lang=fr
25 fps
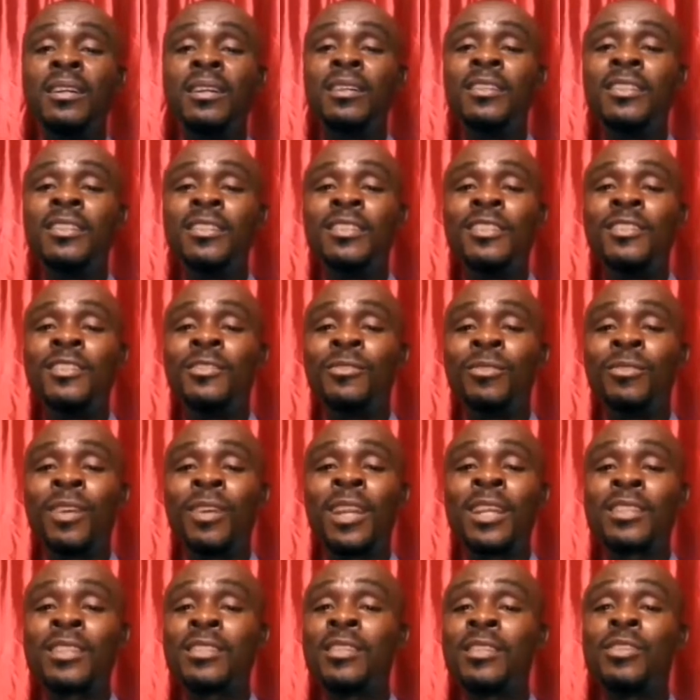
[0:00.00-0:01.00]
Euh,
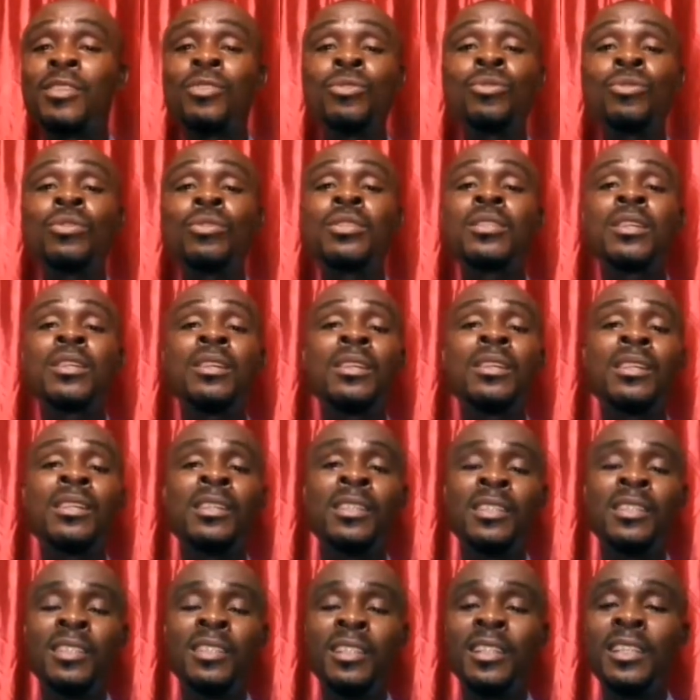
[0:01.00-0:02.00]
voilà, c'est juste euh,
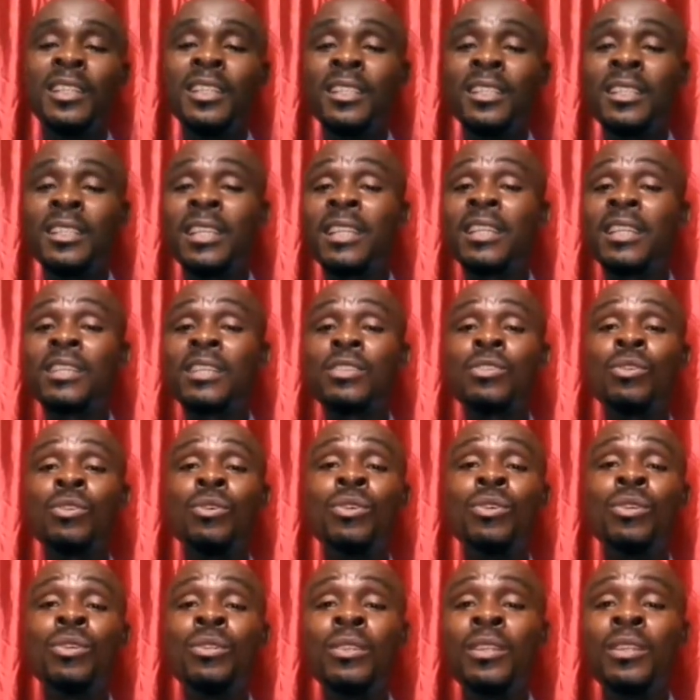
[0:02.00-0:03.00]
des
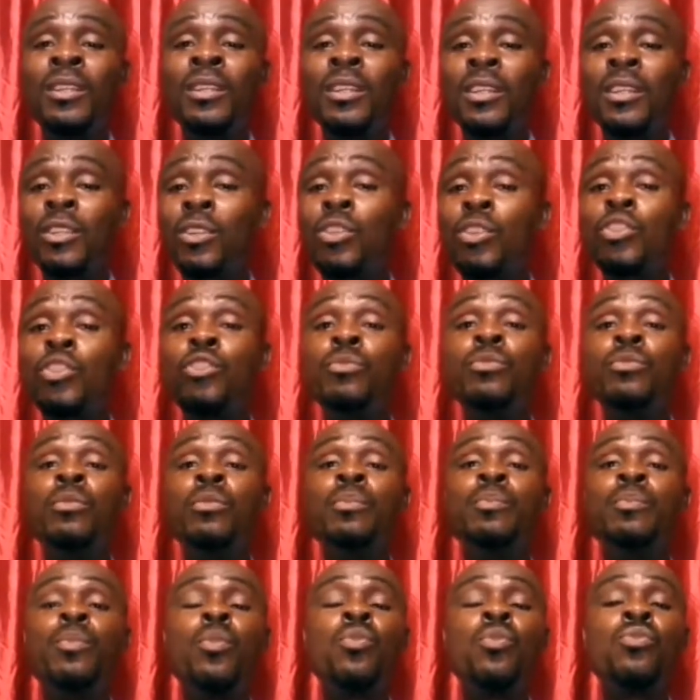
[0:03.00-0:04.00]
questions que je
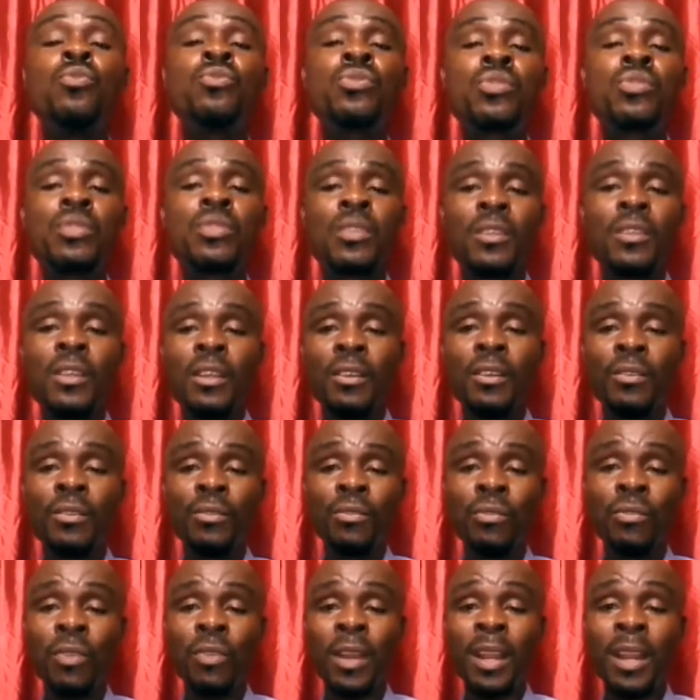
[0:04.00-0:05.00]
me pose,
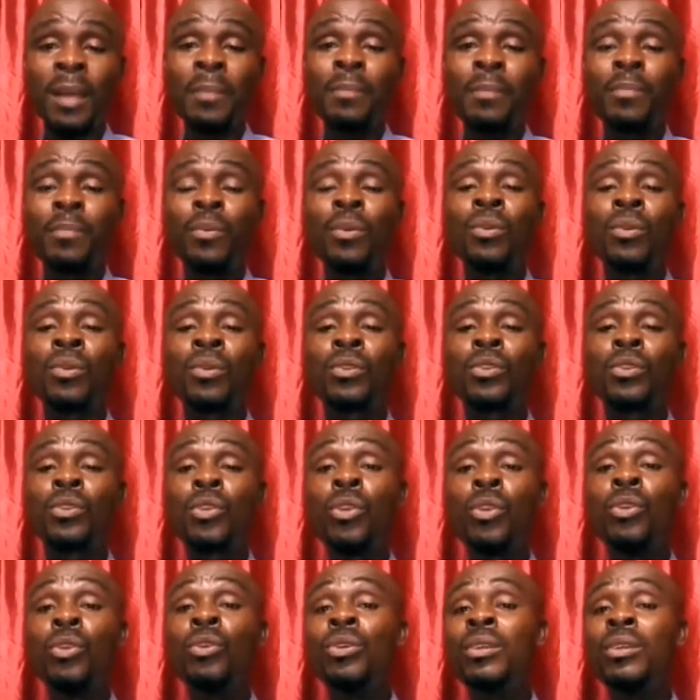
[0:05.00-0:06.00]
voilà, pour
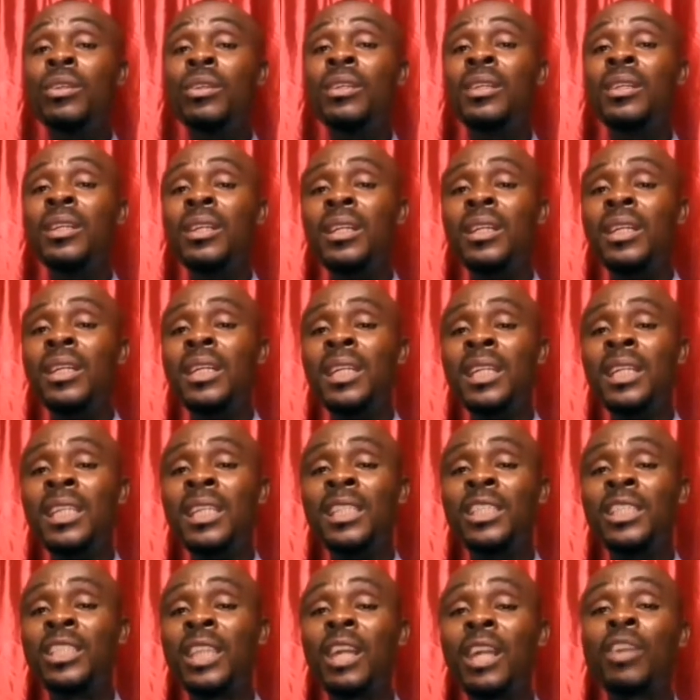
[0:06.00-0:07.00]
que euh,
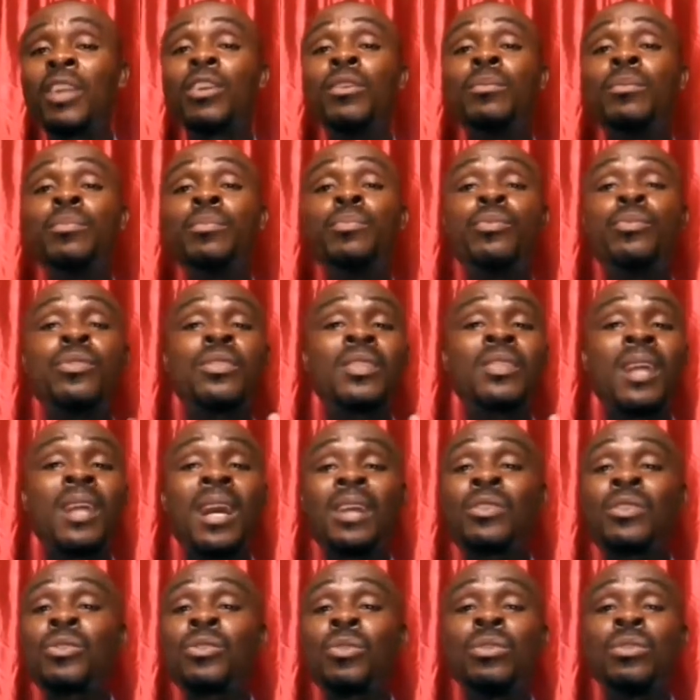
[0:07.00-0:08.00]
chacun puisse
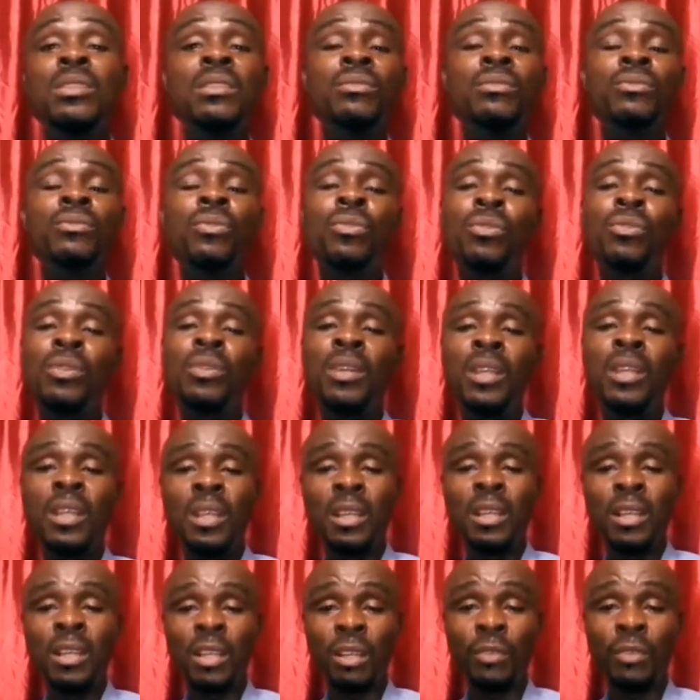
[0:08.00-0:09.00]
à son niveau
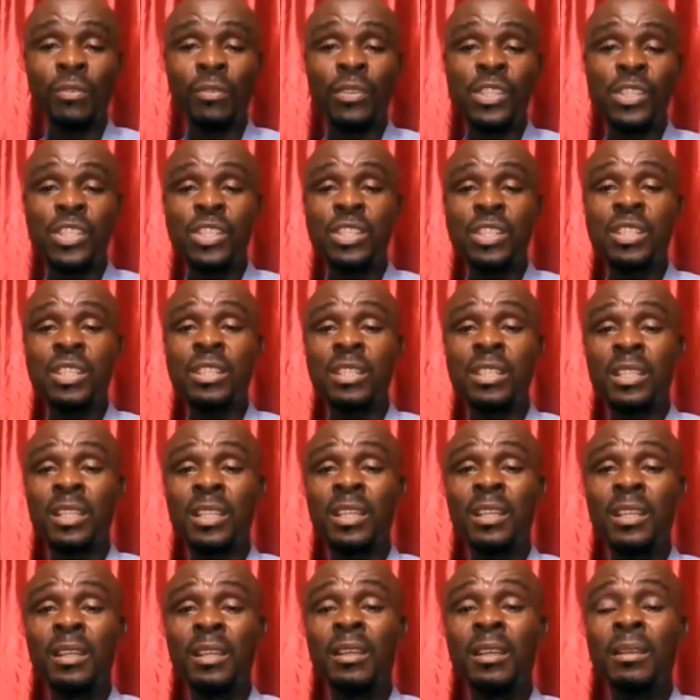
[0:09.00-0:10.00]

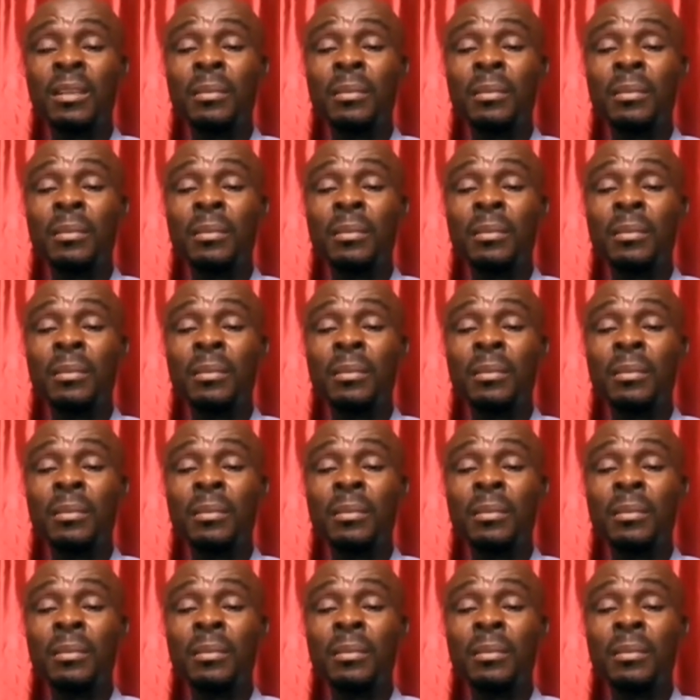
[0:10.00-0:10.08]
réfléchir.